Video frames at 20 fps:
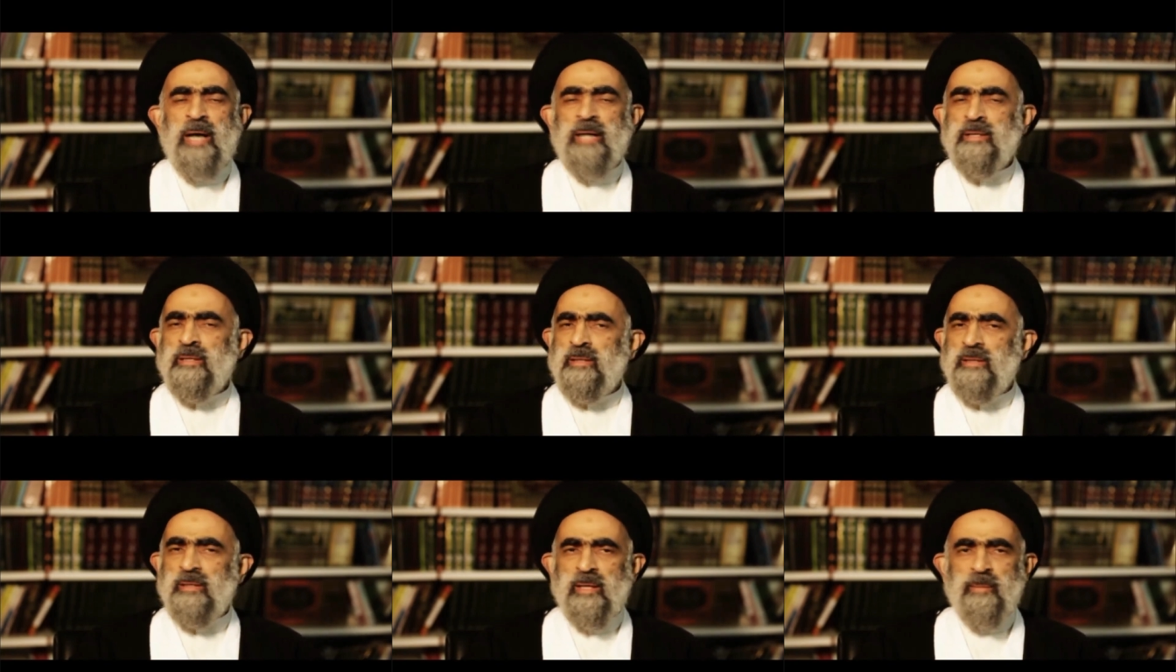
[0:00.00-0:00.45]

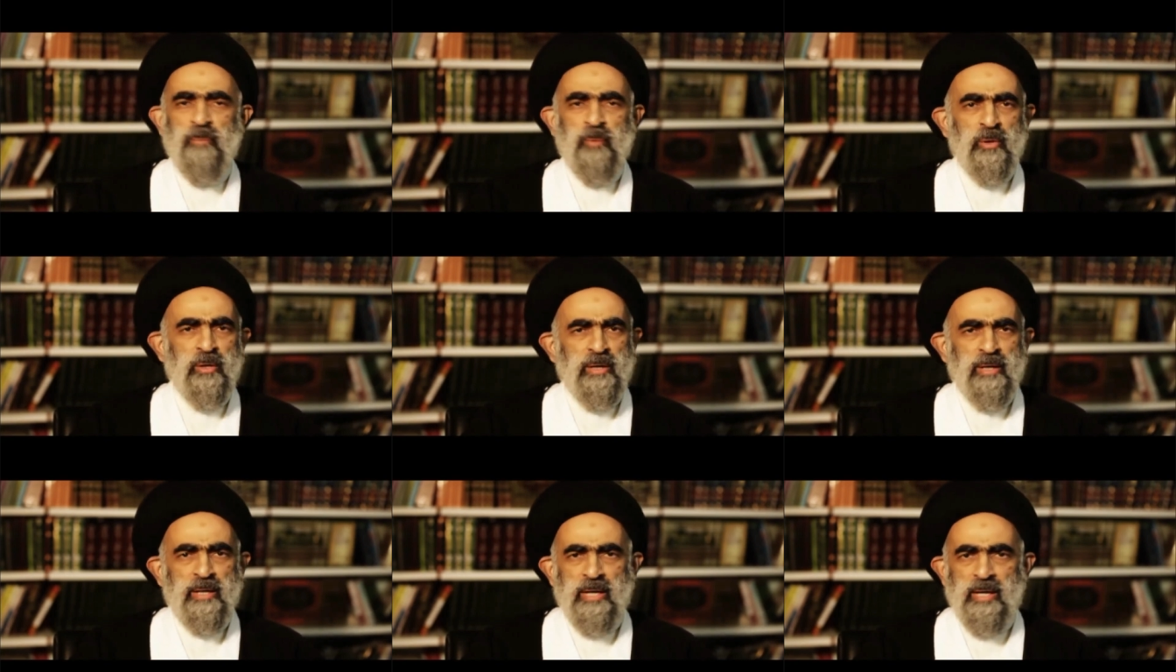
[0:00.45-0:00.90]
أي
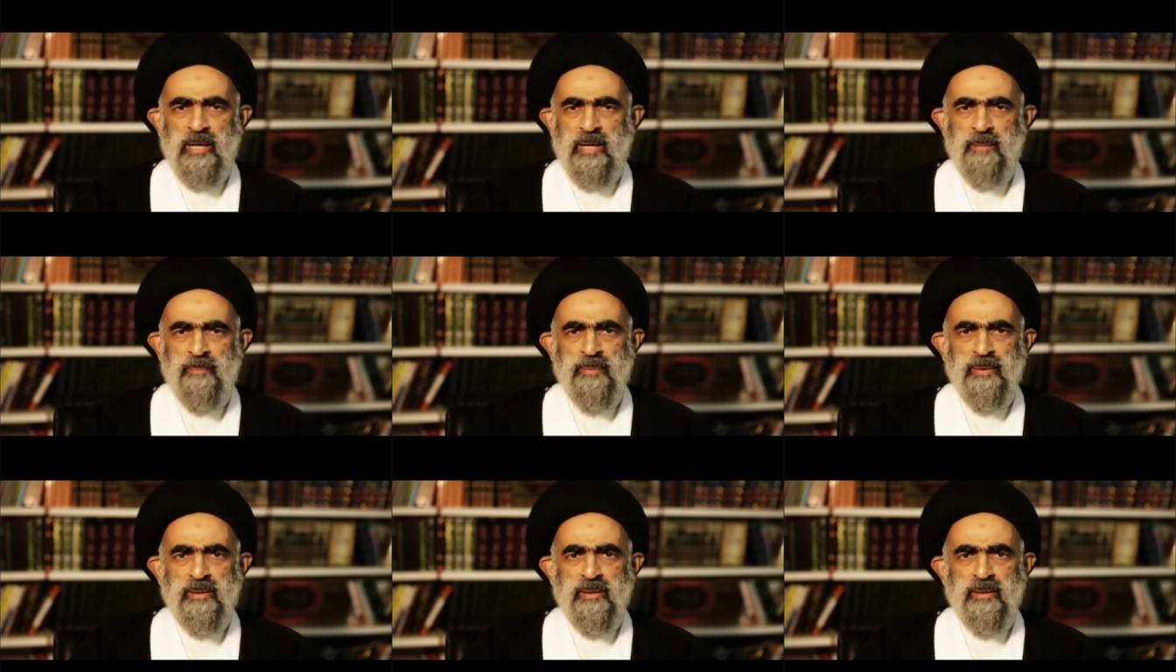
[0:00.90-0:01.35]

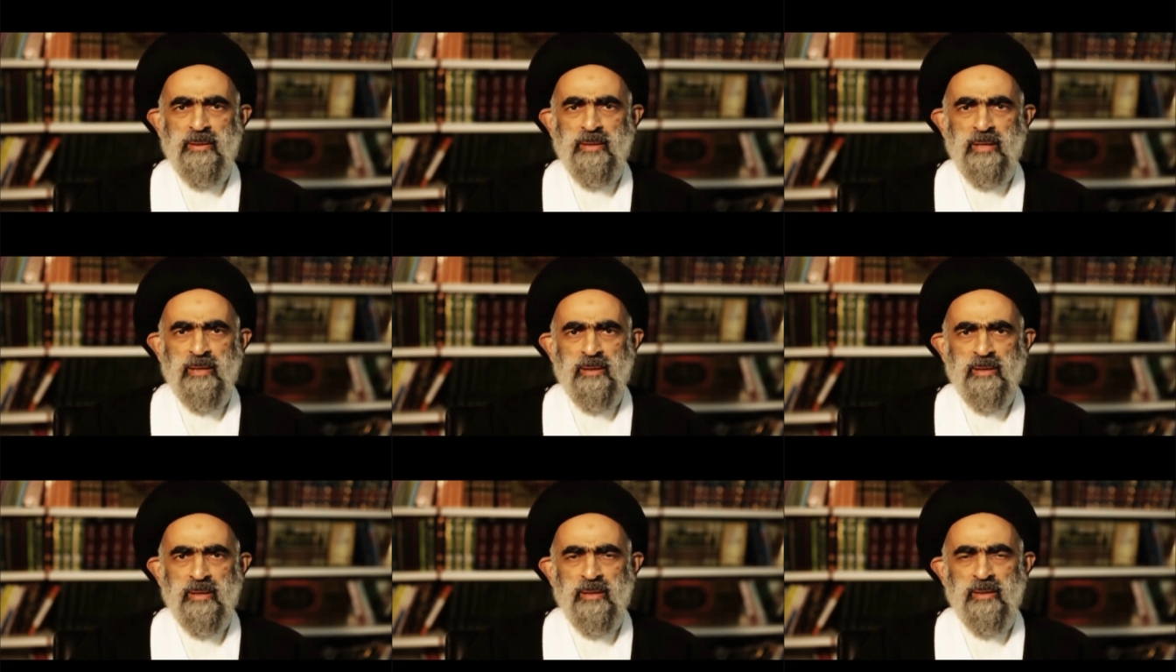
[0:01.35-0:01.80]
منقلب
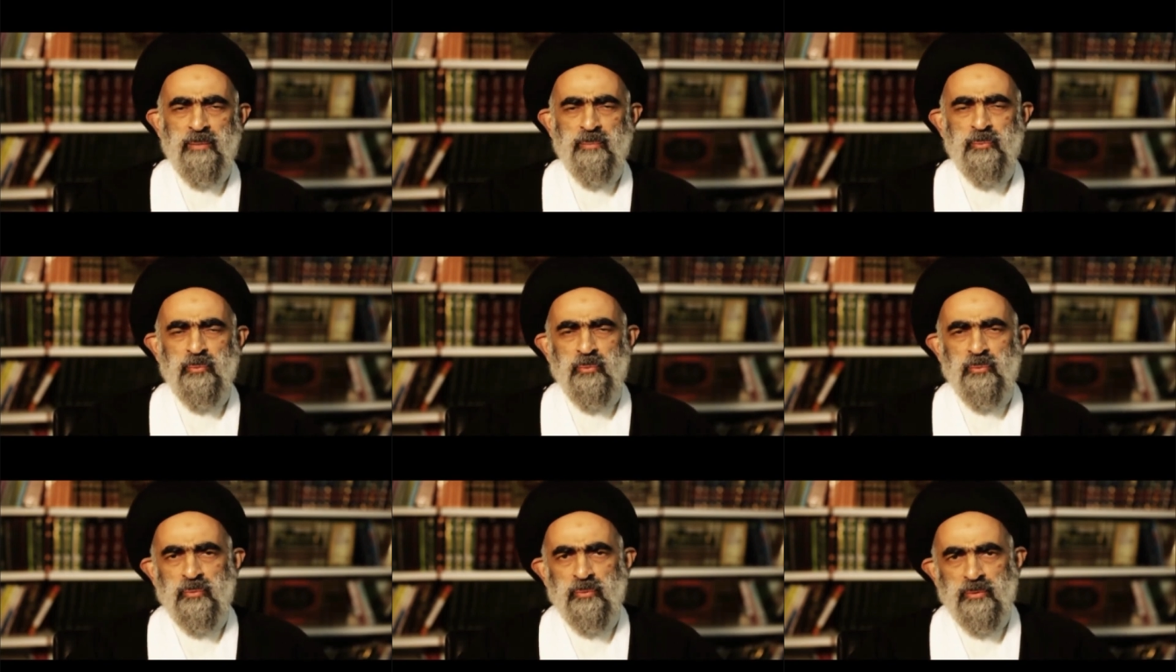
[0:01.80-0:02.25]

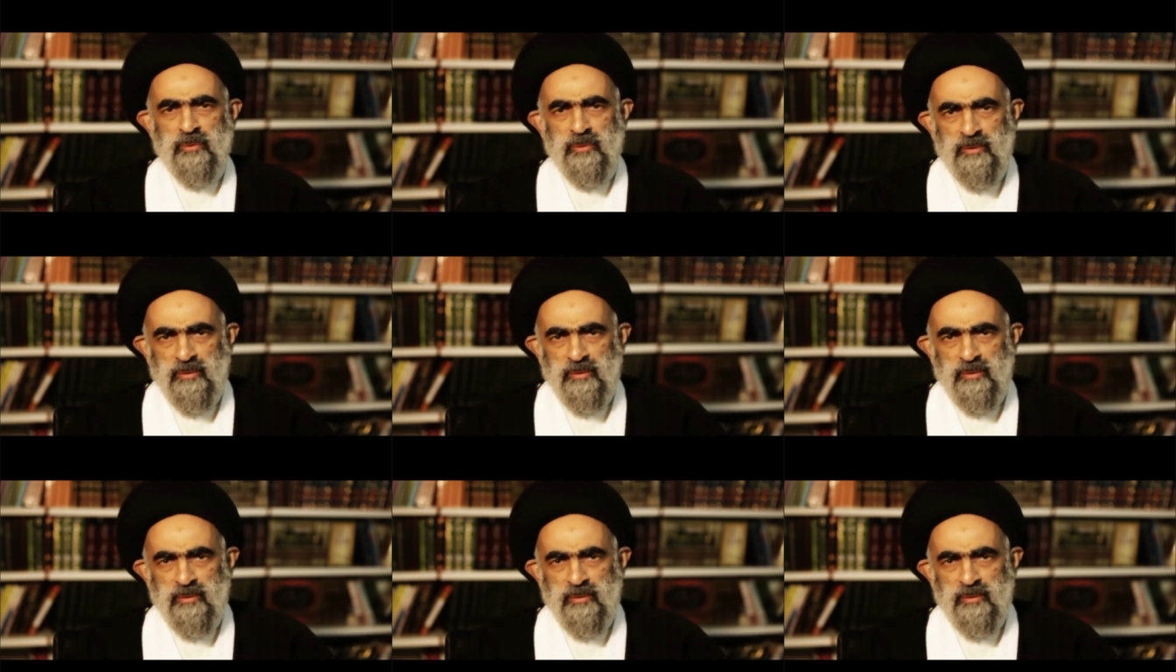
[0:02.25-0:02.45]
ينقلبون